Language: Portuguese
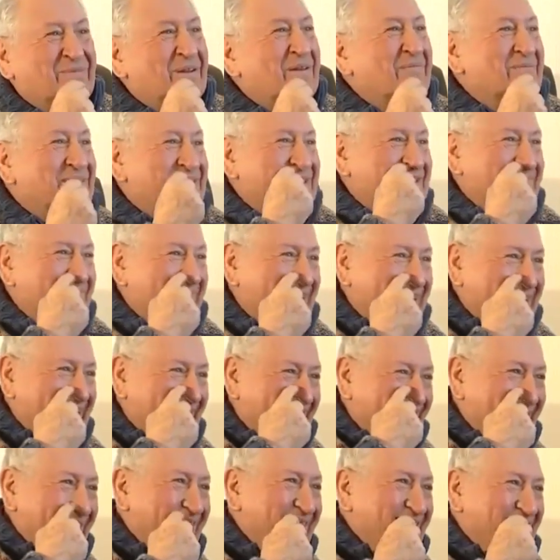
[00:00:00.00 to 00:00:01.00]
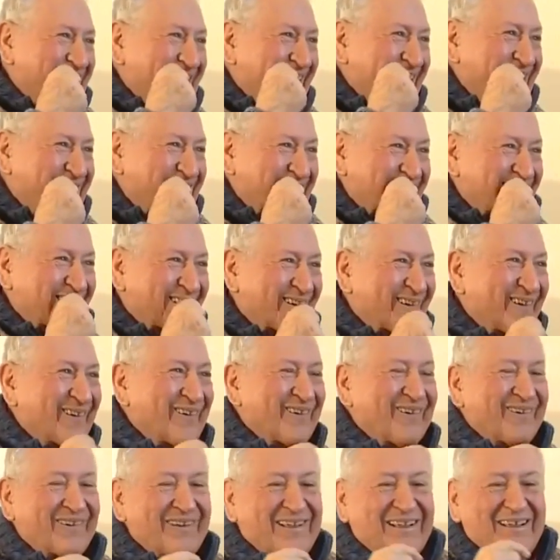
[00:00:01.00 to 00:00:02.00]
Que prima se metevam dentes de
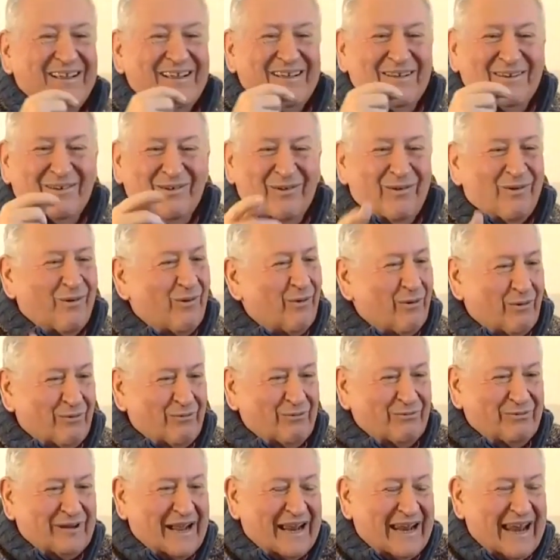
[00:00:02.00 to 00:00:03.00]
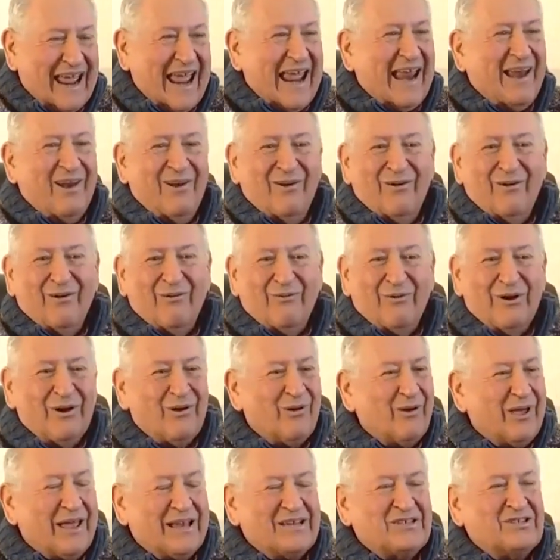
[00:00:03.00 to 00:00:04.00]
ouro ou um anello,
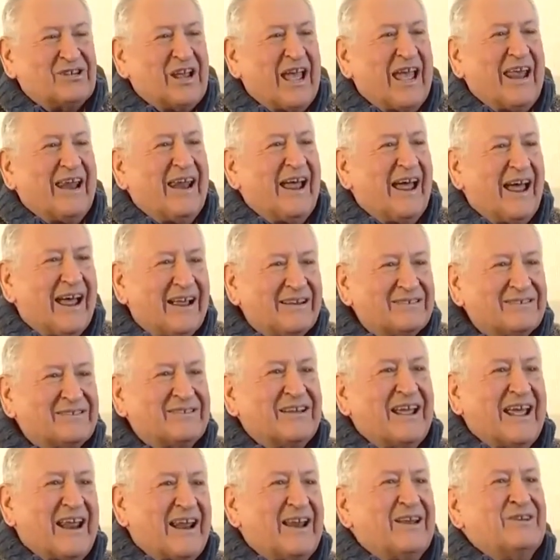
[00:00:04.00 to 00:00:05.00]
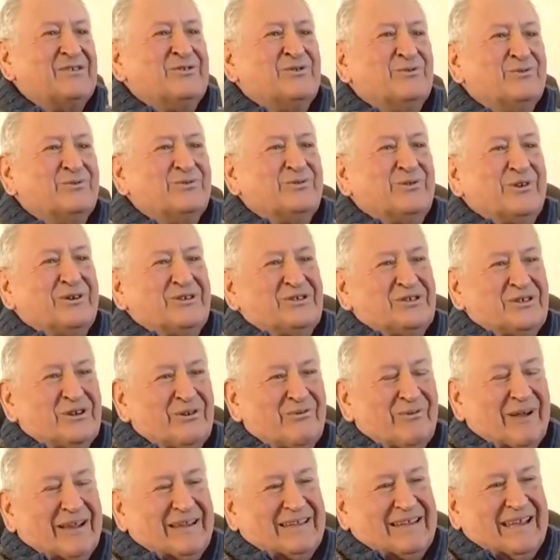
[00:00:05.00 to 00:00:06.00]
aquilo que tinha, se era junto aos
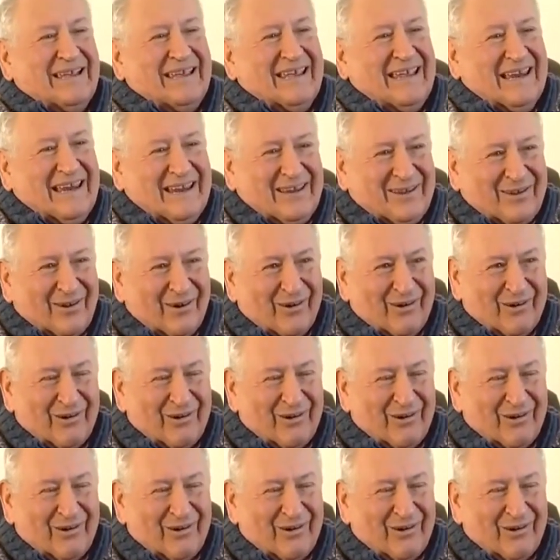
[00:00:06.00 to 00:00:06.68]
50 quilos de